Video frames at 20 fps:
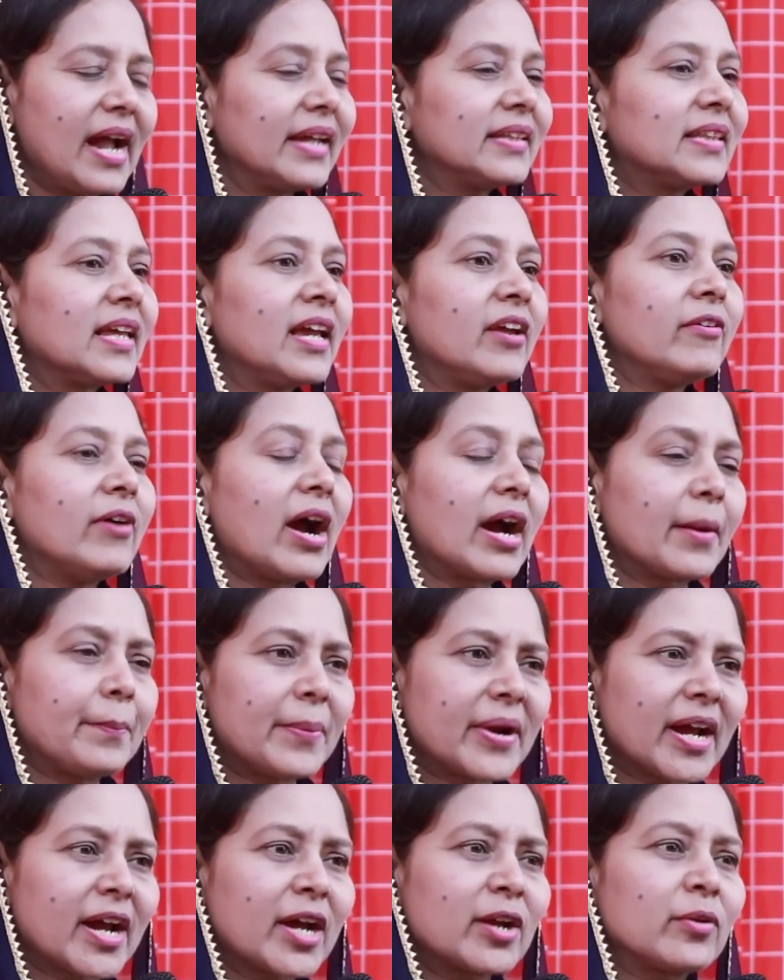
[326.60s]
అయితే
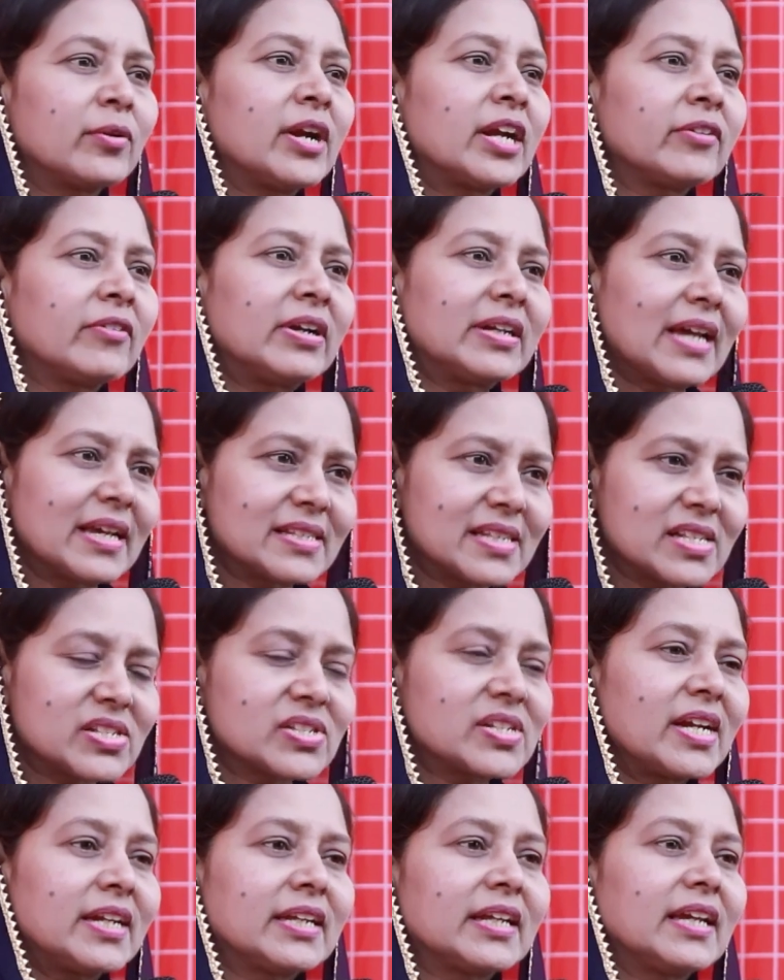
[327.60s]
ప్రక్కన ఉన్నటువంటి
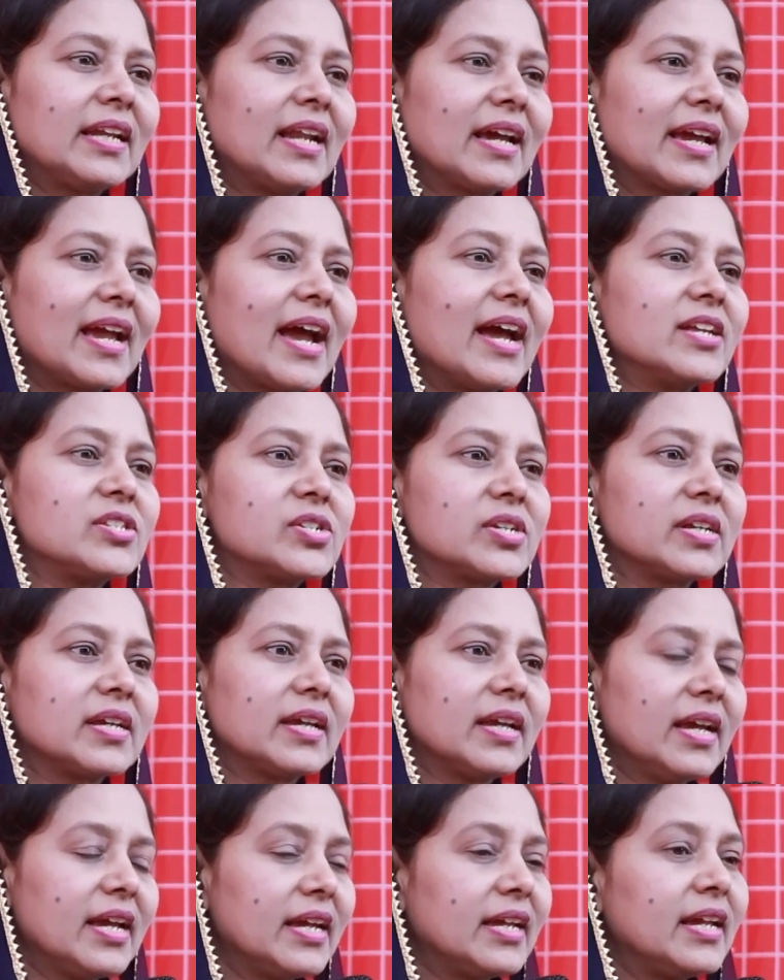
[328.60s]
అసిస్టెంట్ ఈయన గెహజీ
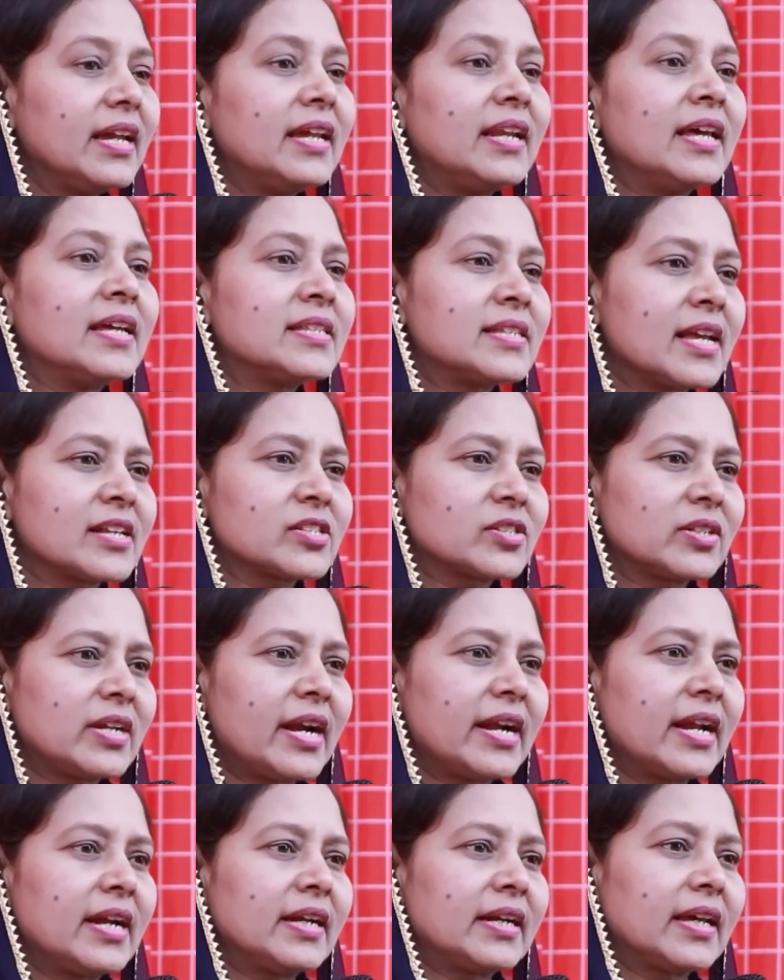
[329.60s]
ఈయనేం
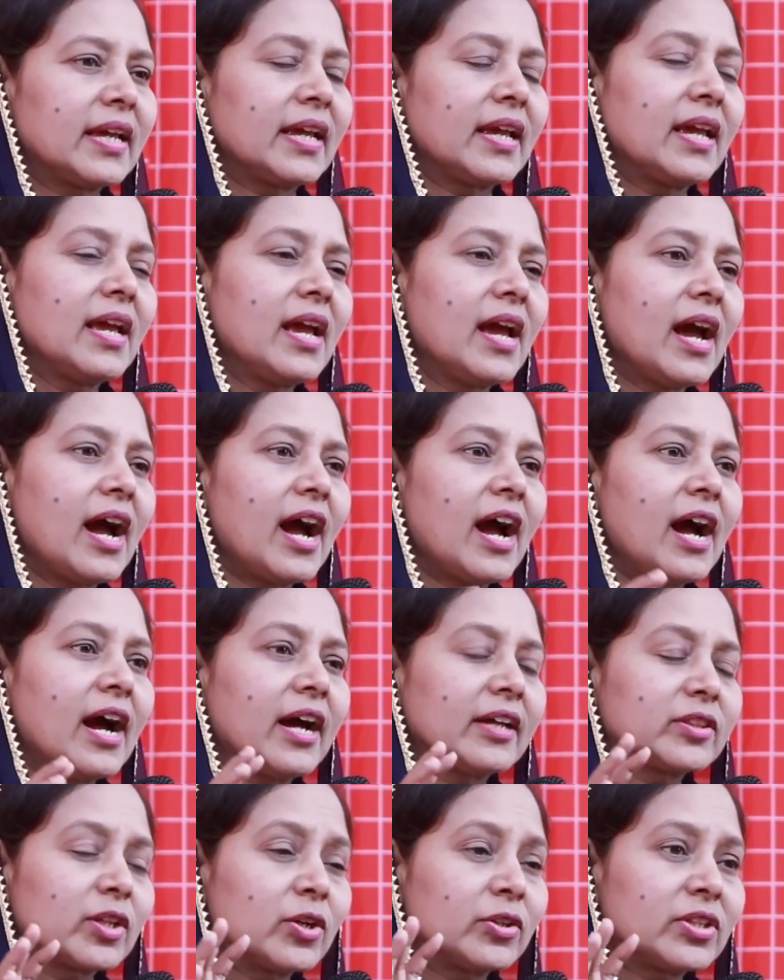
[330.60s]
చేస్తున్నాడంటే
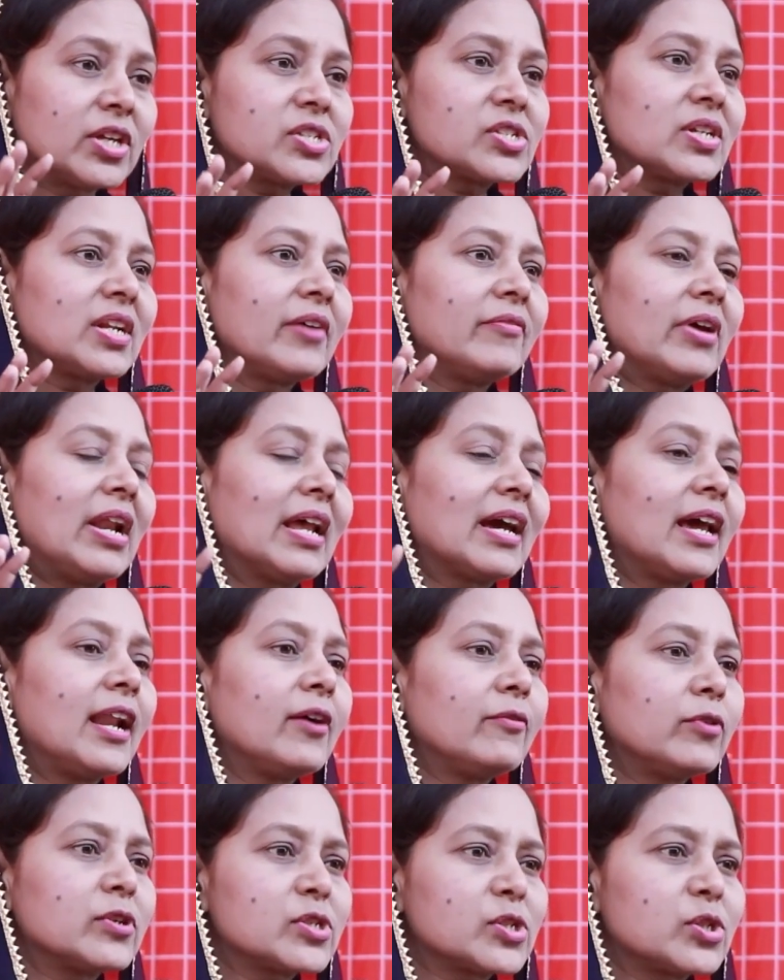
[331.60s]
అతను తెచ్చిన
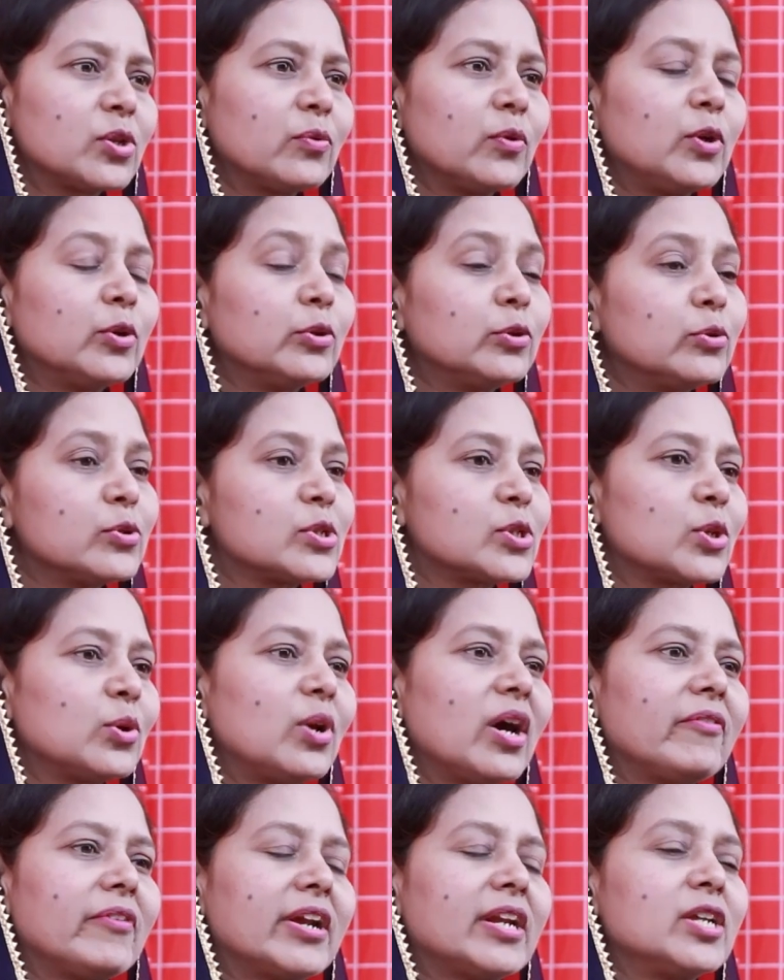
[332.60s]
వెలగల వస్తువులు
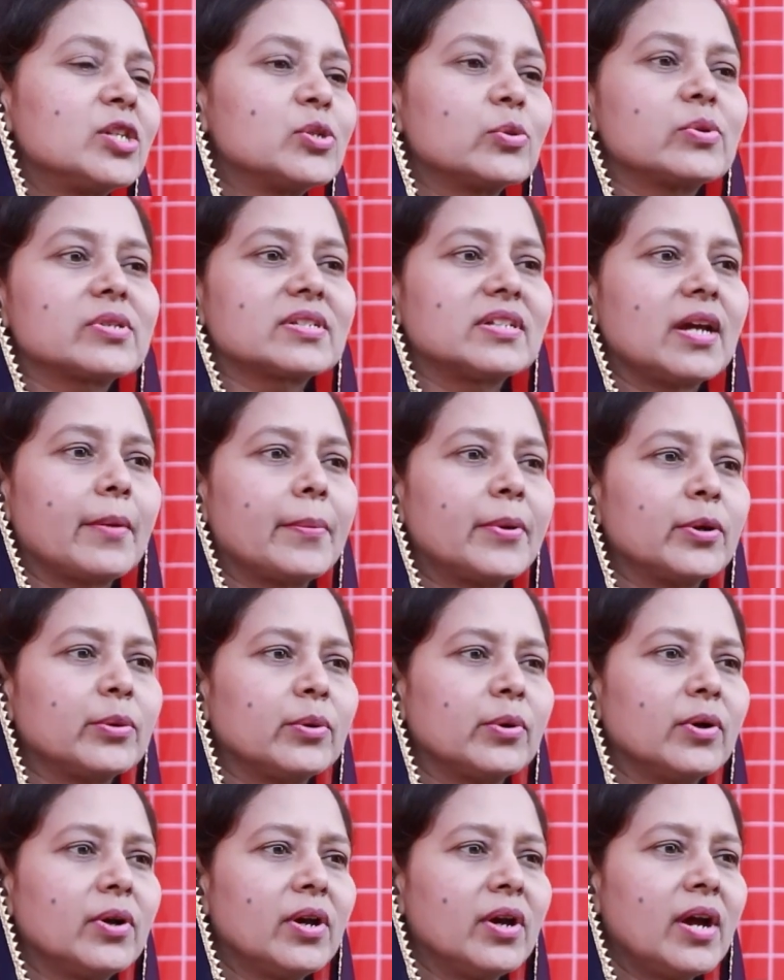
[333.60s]
దుస్తులు అవన్నీ
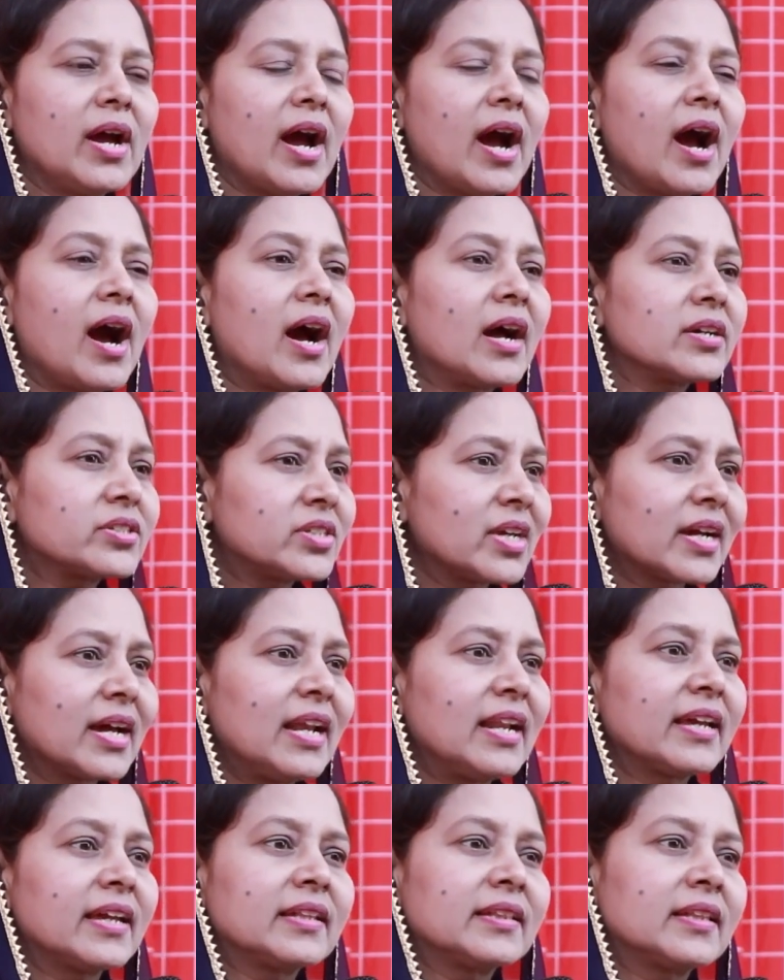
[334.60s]
చూసినప్పుడు ఆశ
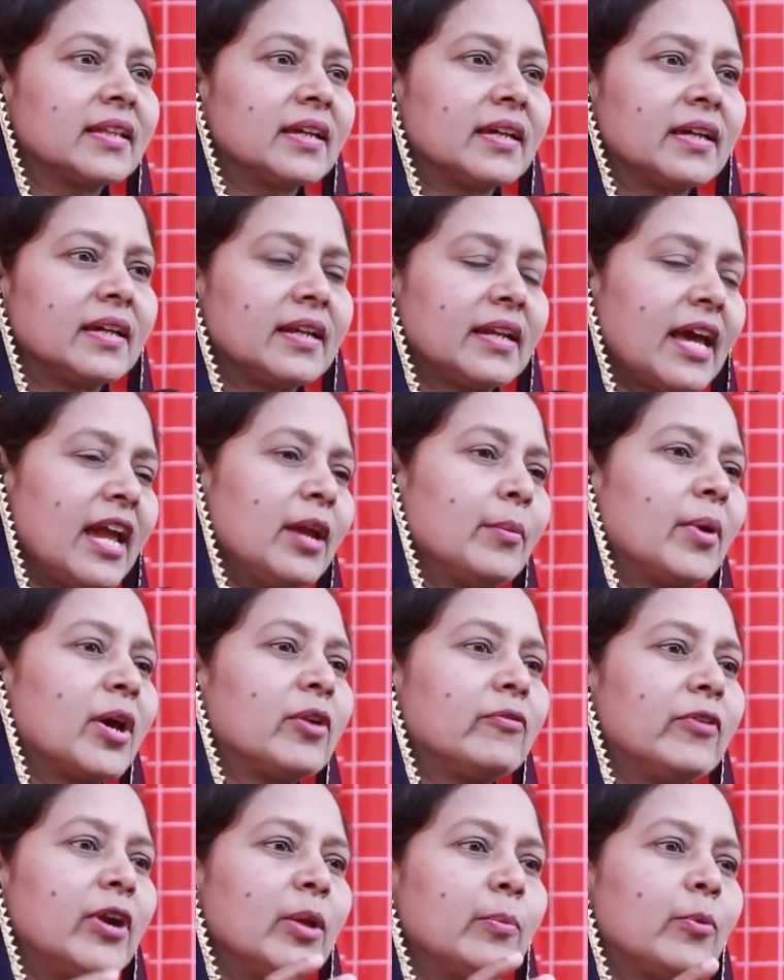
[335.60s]
కలిగింది
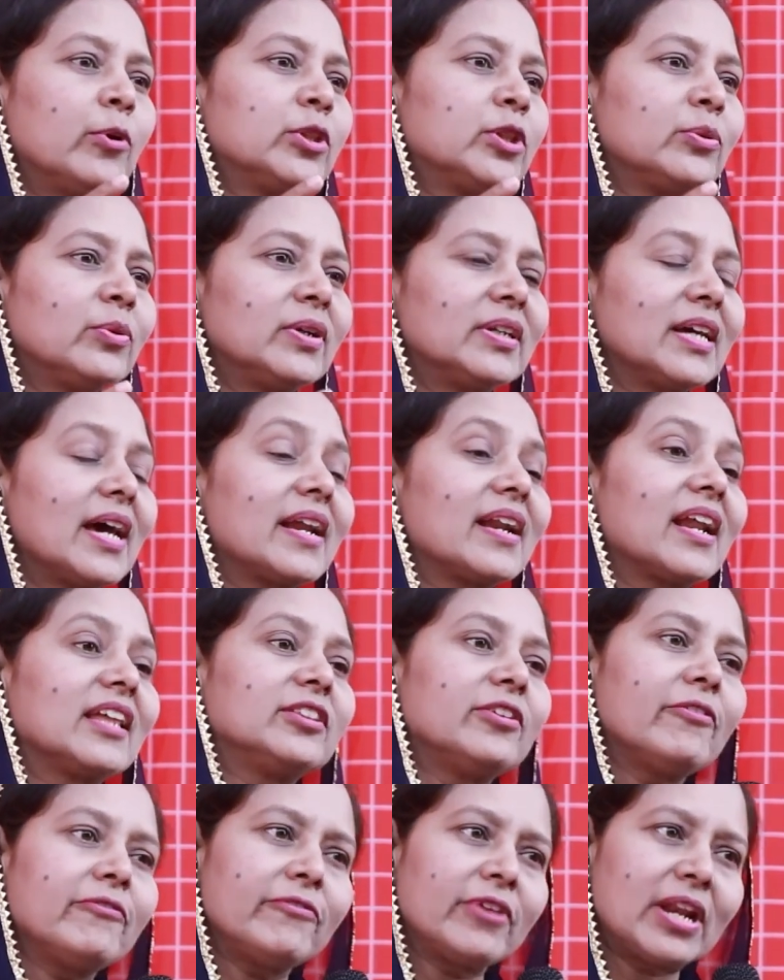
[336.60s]
నయమాను వెళ్ళిపోతూ ఉంటే ఆ
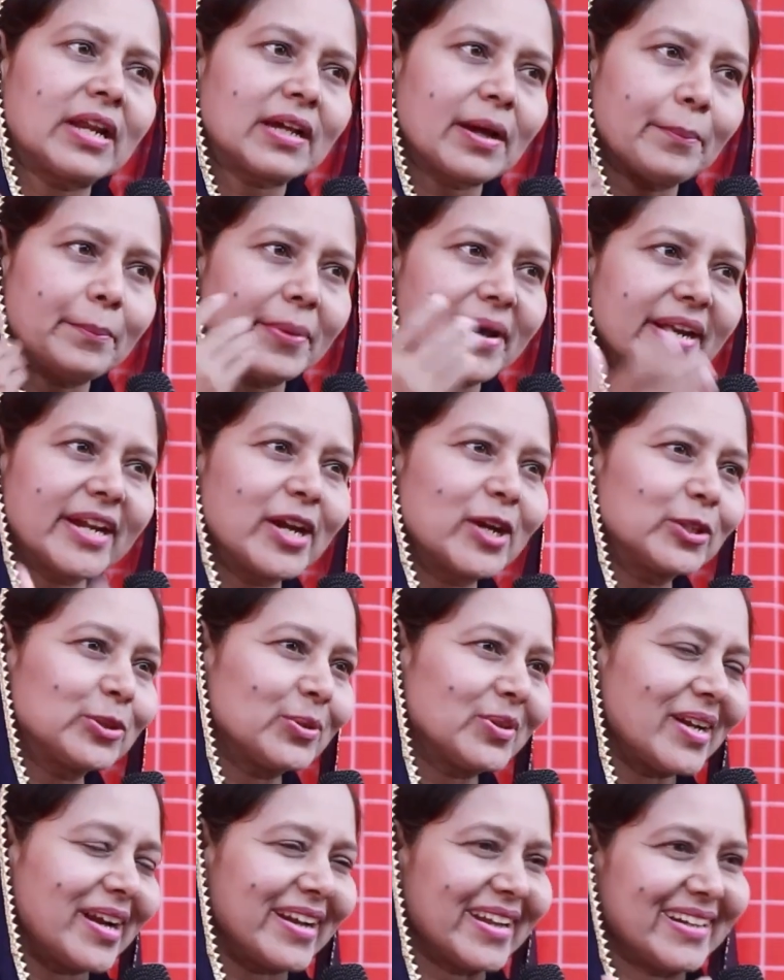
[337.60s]
రథం వెనుక
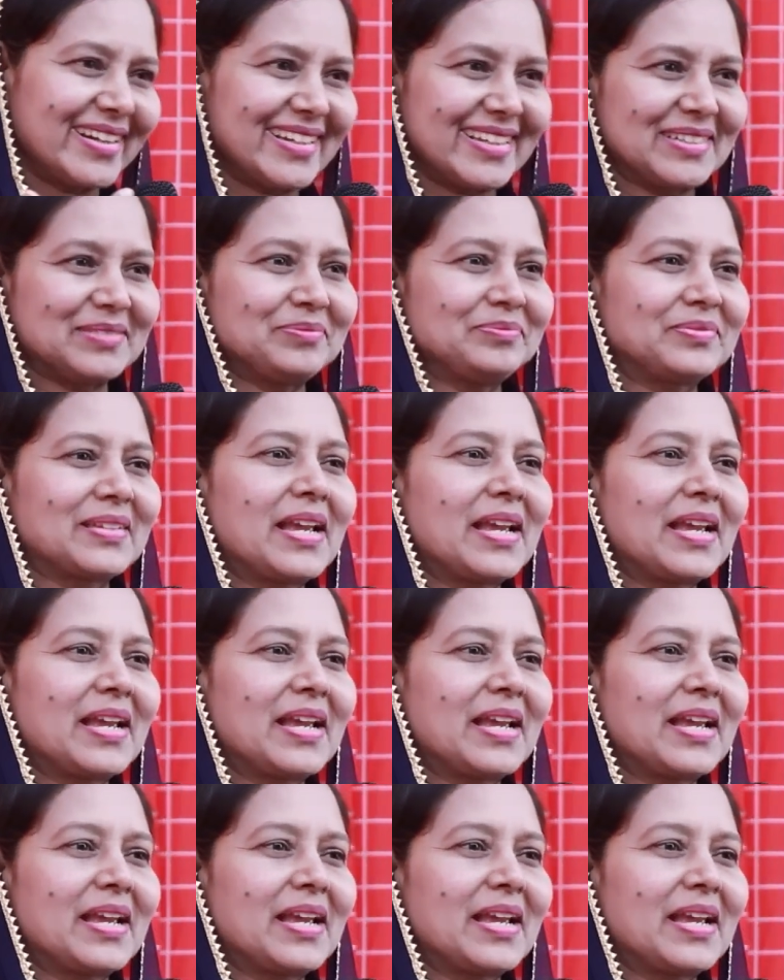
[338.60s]
పరిగెడుతున్నాడండి